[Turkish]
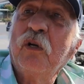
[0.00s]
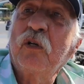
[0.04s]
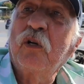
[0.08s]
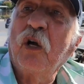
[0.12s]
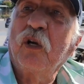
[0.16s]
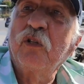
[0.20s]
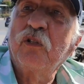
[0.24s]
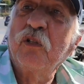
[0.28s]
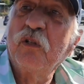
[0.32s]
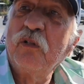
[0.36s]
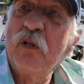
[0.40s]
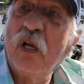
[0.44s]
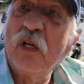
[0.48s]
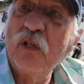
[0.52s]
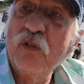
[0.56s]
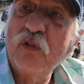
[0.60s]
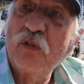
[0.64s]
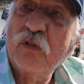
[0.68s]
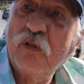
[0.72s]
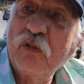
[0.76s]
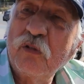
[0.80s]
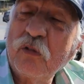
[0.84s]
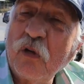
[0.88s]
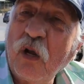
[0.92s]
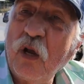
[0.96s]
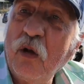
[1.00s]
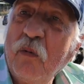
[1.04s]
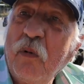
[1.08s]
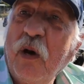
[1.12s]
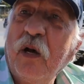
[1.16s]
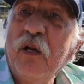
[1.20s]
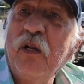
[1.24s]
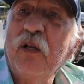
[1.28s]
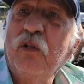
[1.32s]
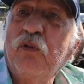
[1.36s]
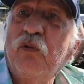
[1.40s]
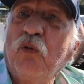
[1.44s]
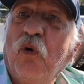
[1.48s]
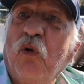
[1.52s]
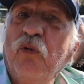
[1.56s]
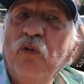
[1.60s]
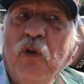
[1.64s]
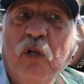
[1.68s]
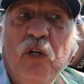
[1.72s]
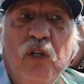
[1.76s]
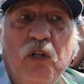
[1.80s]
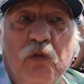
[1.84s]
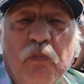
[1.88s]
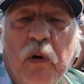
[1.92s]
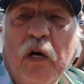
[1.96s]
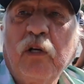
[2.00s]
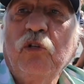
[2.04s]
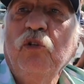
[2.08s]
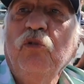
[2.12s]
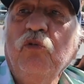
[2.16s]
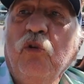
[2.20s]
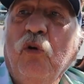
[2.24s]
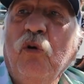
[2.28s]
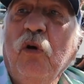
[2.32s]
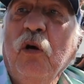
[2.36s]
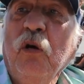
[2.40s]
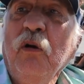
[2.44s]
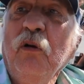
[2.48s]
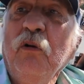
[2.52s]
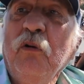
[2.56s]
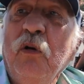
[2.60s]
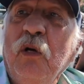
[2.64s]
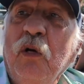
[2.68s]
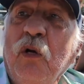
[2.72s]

Kadınlarınız size emanettir. Onlara iyi bakın diyor ya.